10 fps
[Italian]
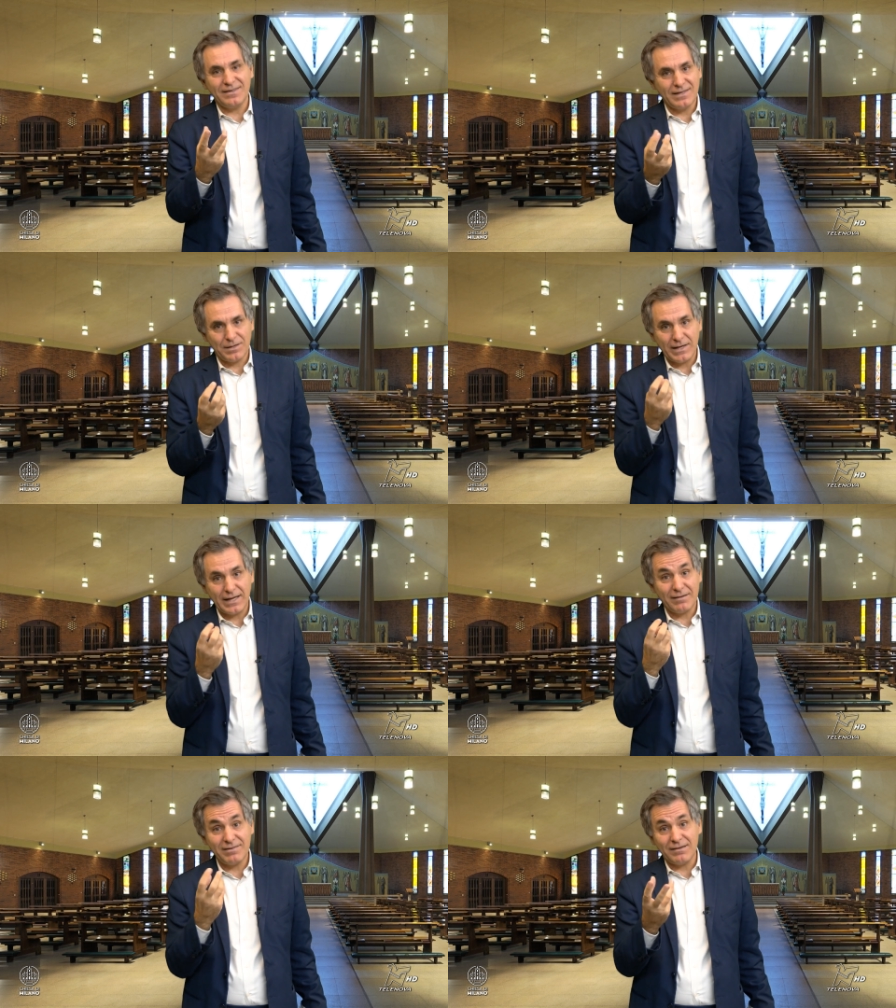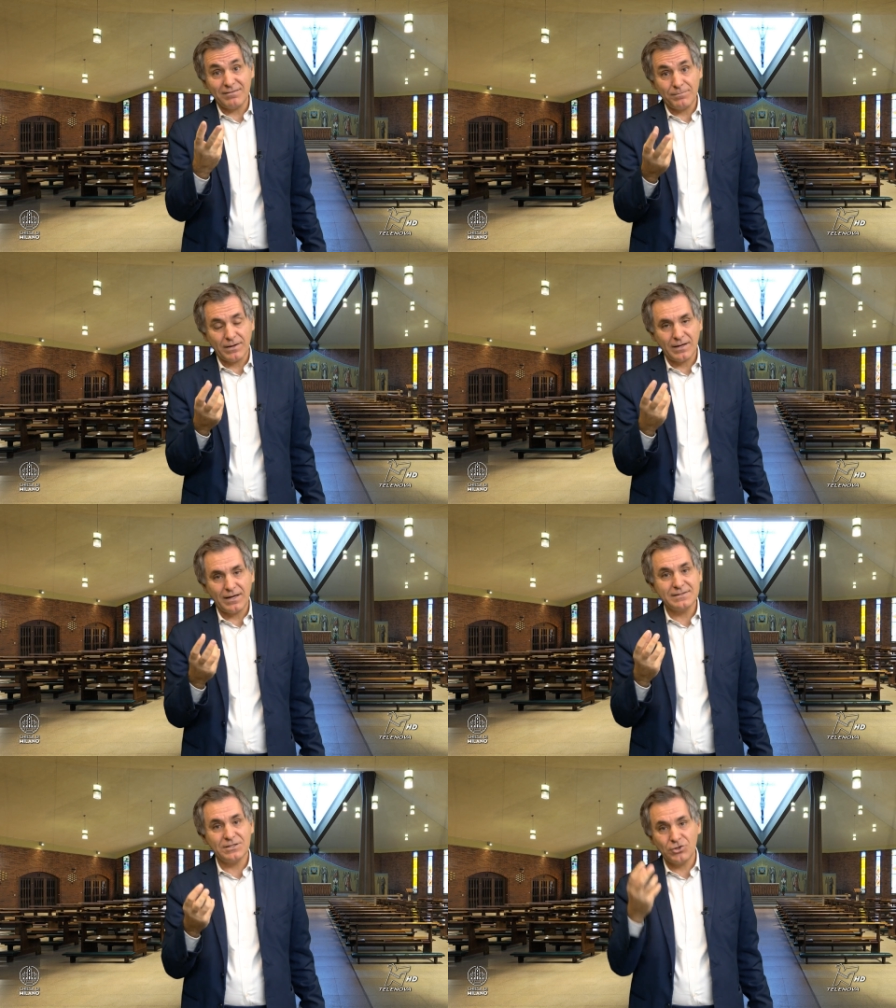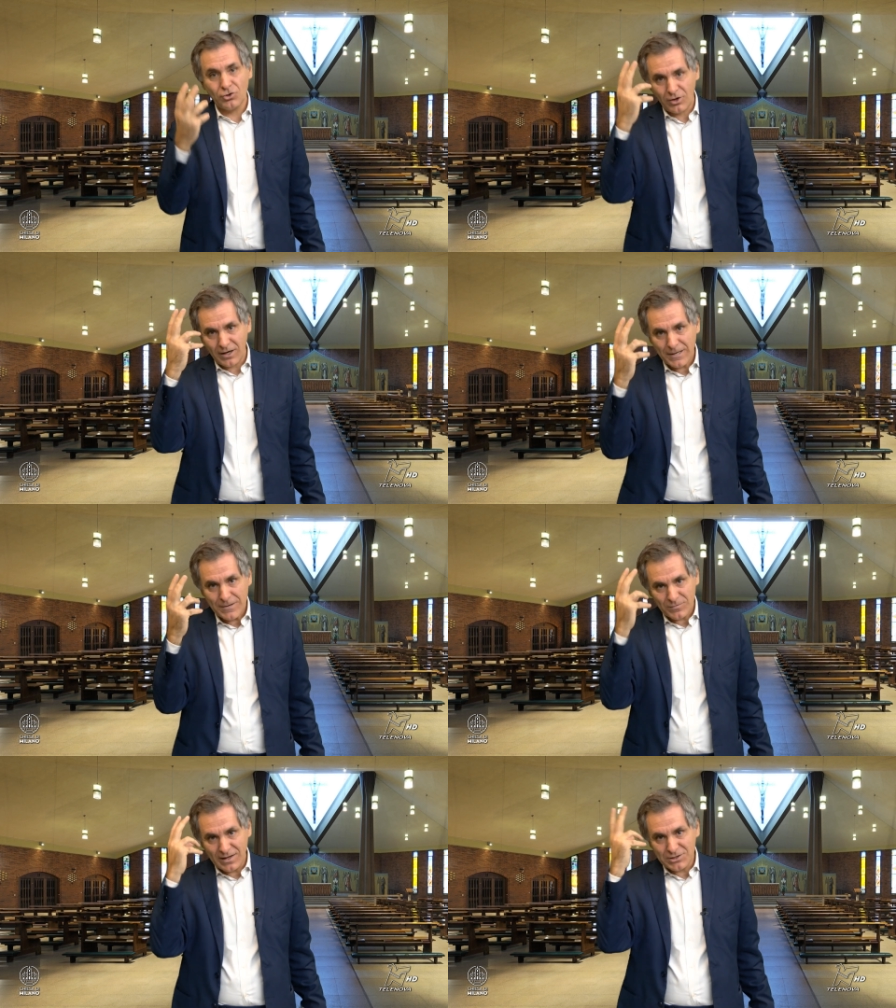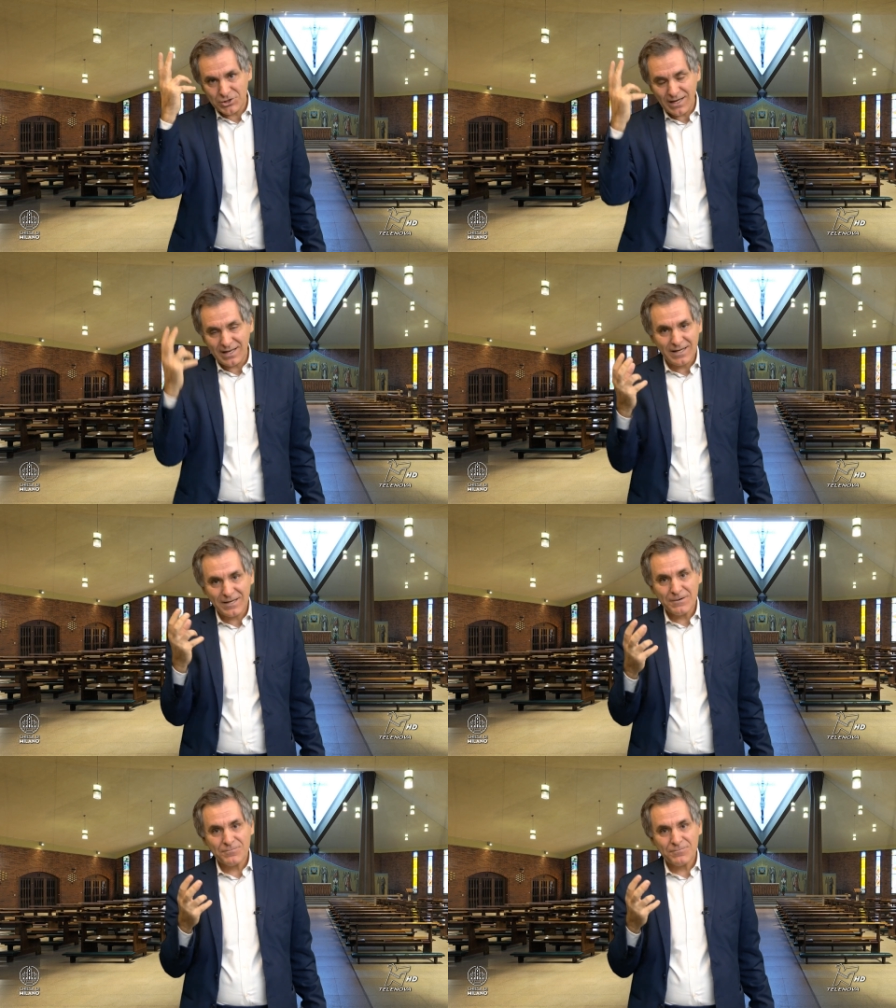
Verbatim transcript: di rimanere vivi, perché il Signore dei cieli